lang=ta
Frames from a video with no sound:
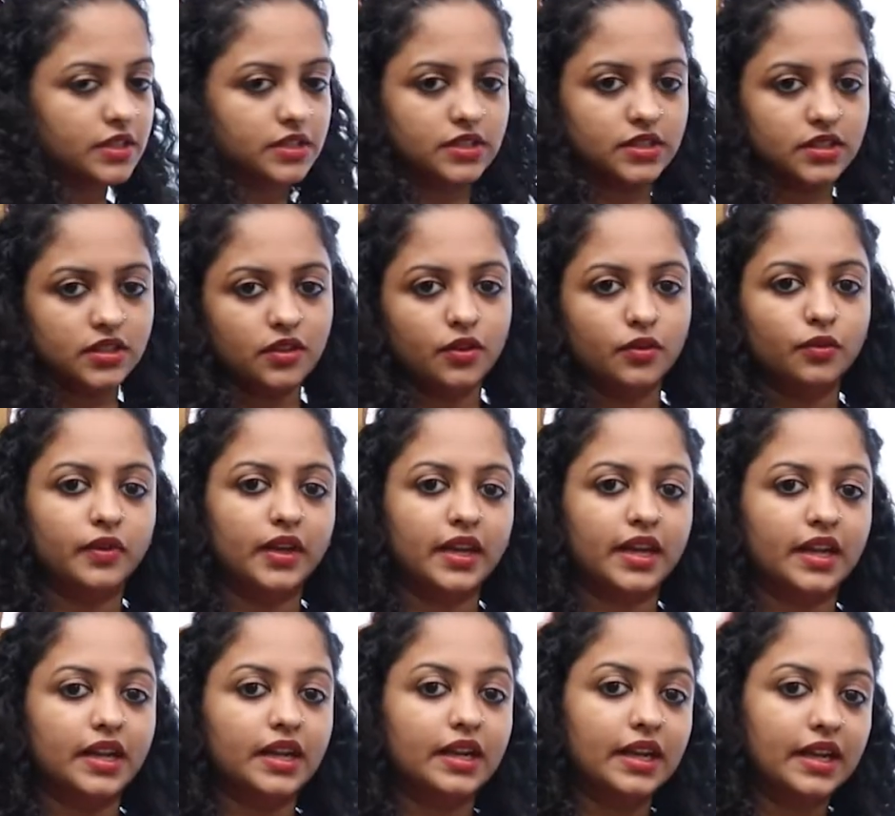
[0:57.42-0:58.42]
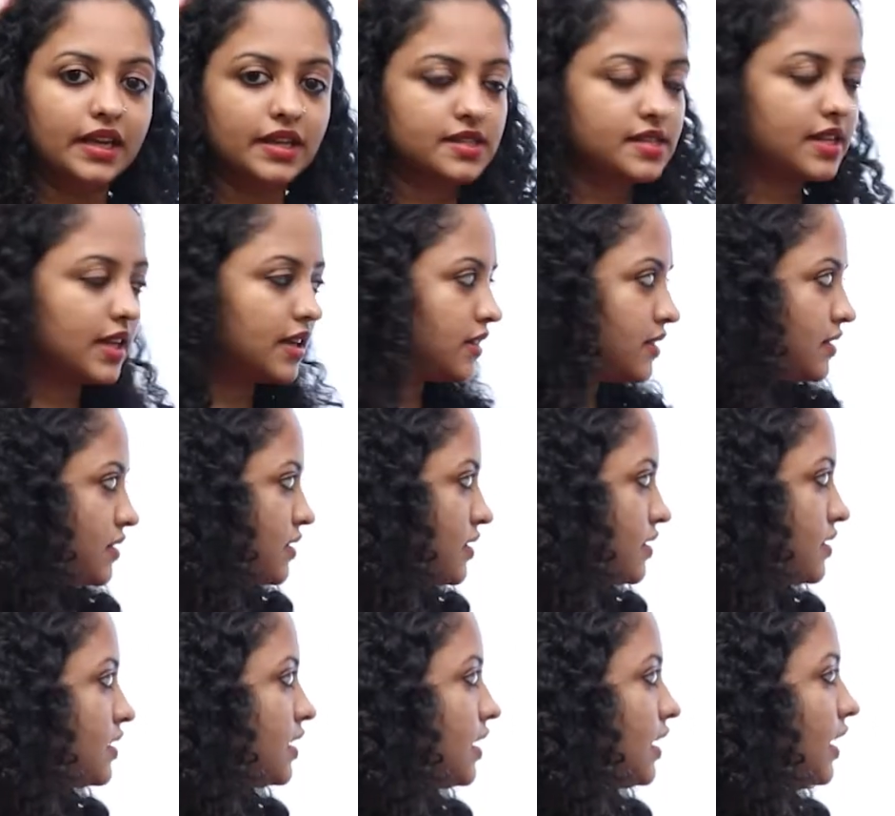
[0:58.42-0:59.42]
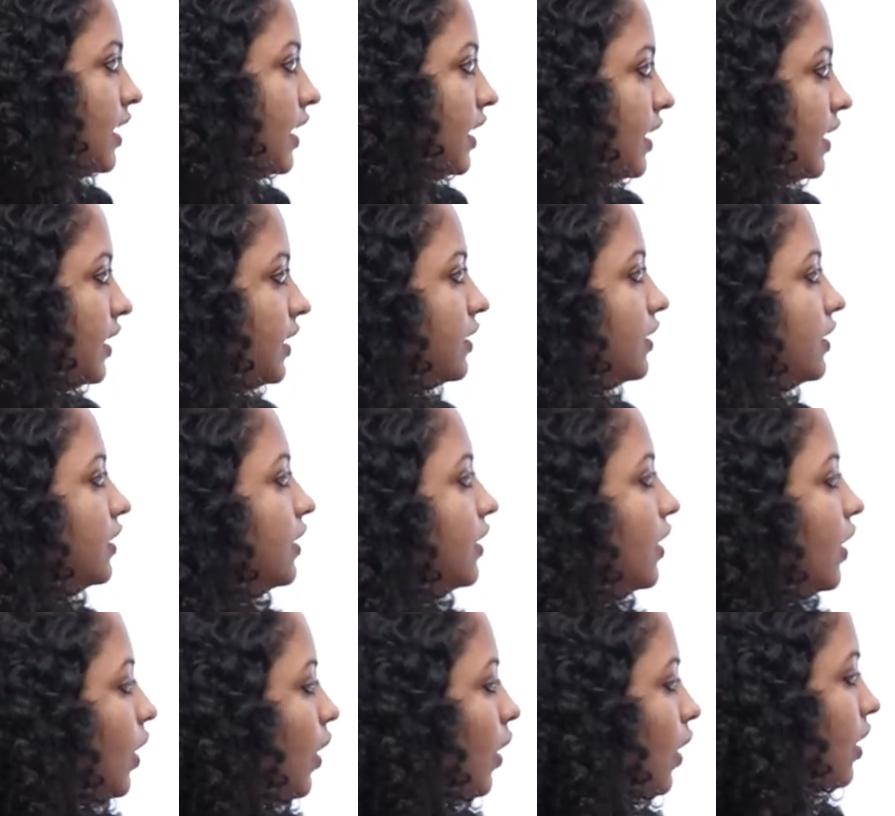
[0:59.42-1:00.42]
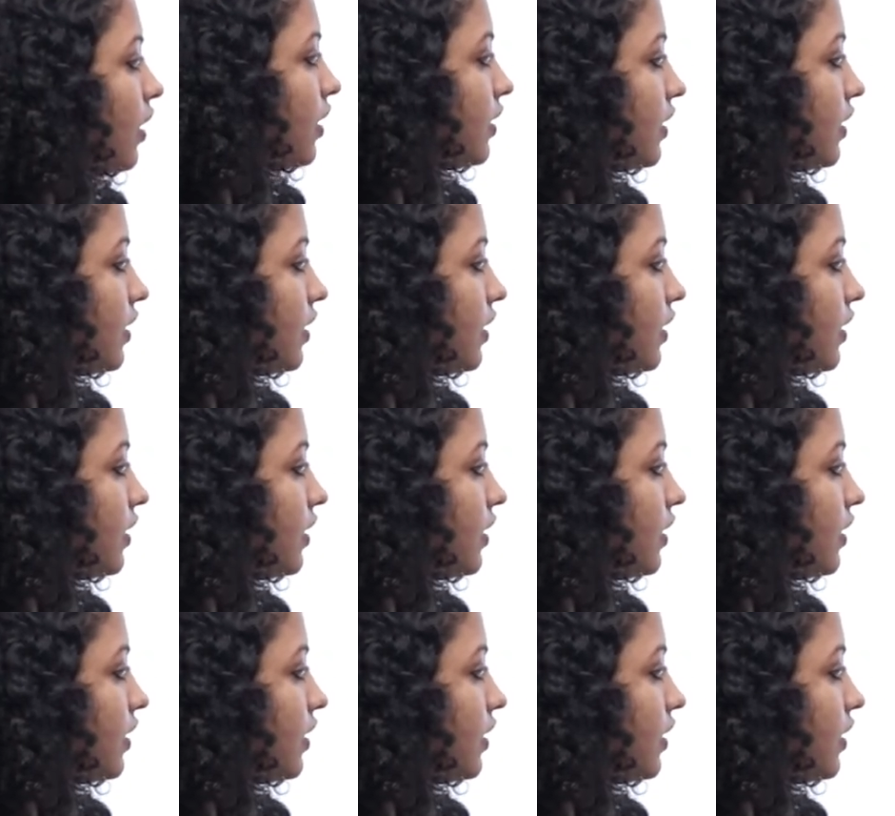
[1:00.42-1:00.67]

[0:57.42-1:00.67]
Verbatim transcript: வச்சு வி கேன் லிங்க் சென்டென்சஸ் ஈதர் ஆர்